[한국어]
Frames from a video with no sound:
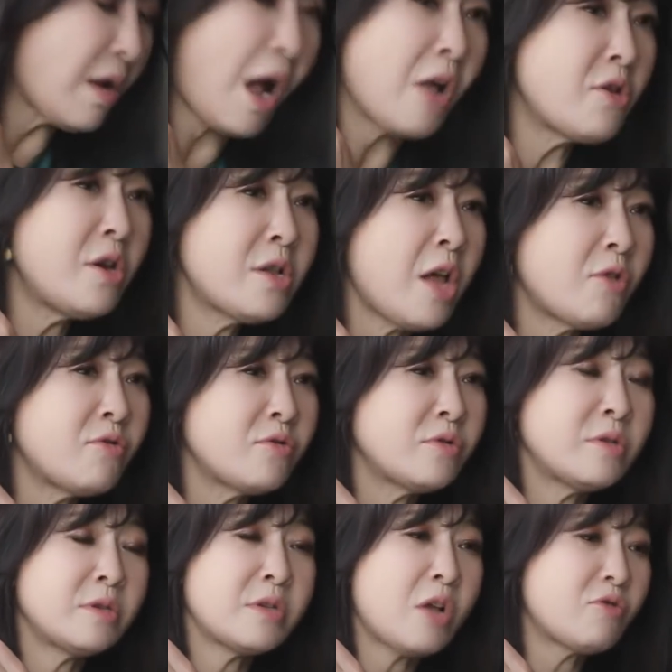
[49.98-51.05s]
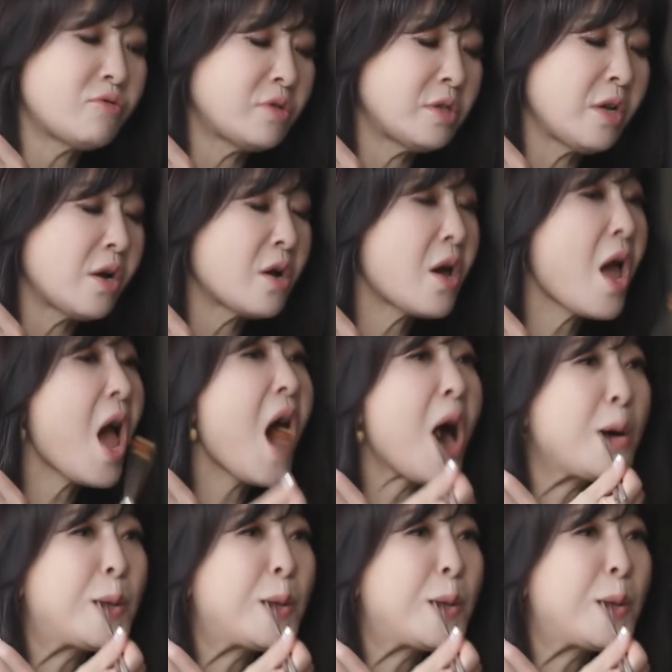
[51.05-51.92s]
아니, 나는 나도 그렇게 생각해.